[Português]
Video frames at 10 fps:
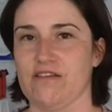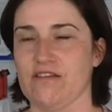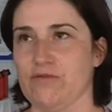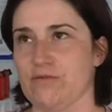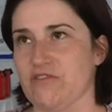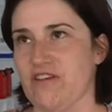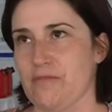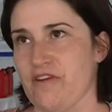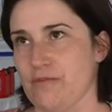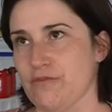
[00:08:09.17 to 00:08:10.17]
Não
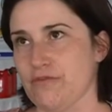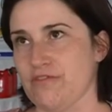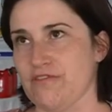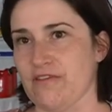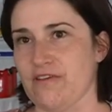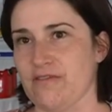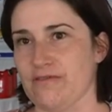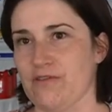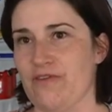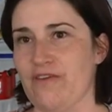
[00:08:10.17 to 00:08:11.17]
sabemos, não